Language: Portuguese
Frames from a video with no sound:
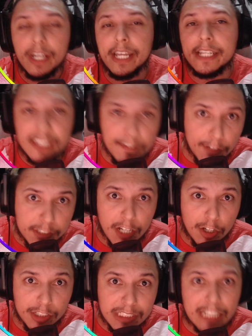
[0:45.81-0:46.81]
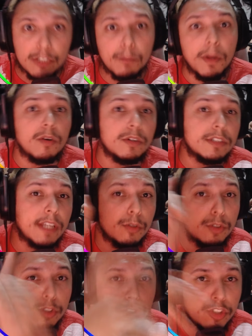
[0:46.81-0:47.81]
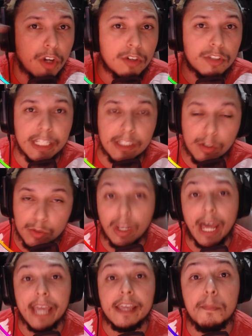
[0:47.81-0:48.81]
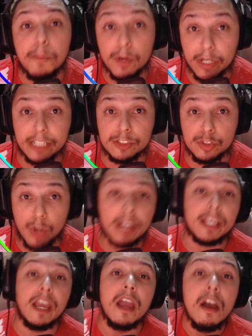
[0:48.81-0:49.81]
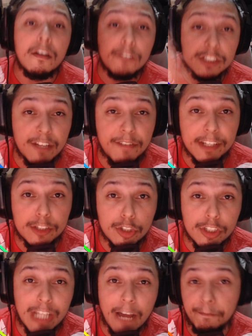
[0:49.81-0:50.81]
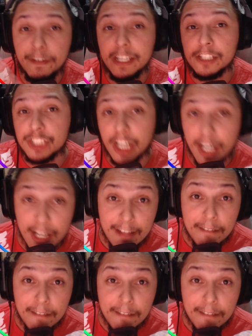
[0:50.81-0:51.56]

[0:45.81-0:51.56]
E se você gostar do meu conteúdo, soca o dedão no like, porque só aqui você vê tudo da Fintia,